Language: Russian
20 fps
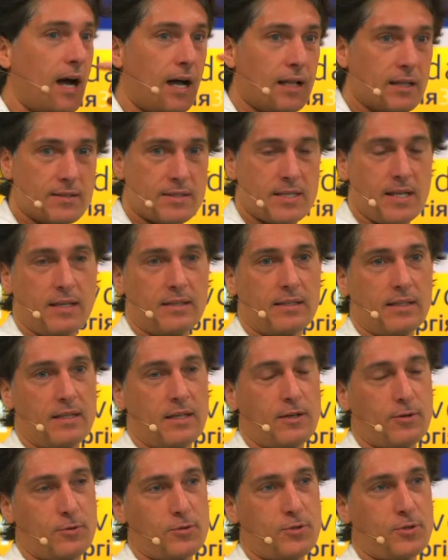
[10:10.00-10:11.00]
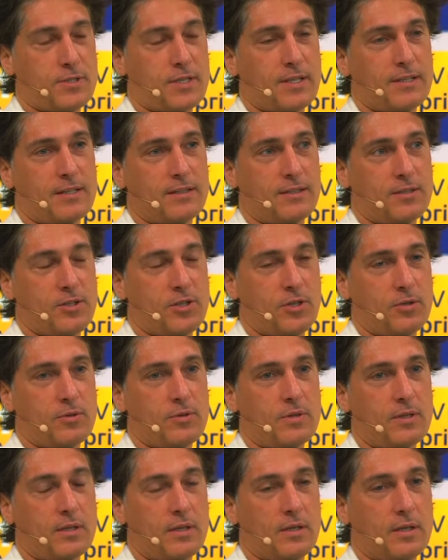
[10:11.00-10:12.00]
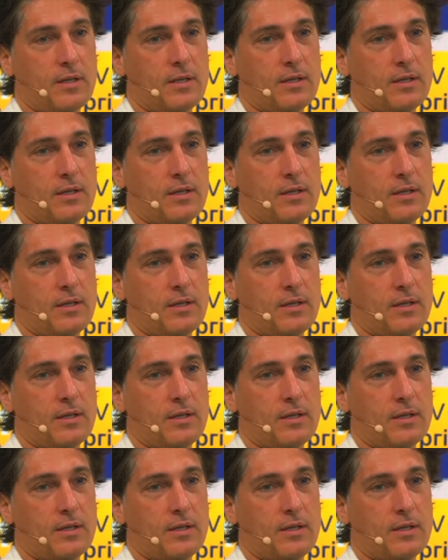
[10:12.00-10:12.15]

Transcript: Але знаєте, я хочу сказати ще одне.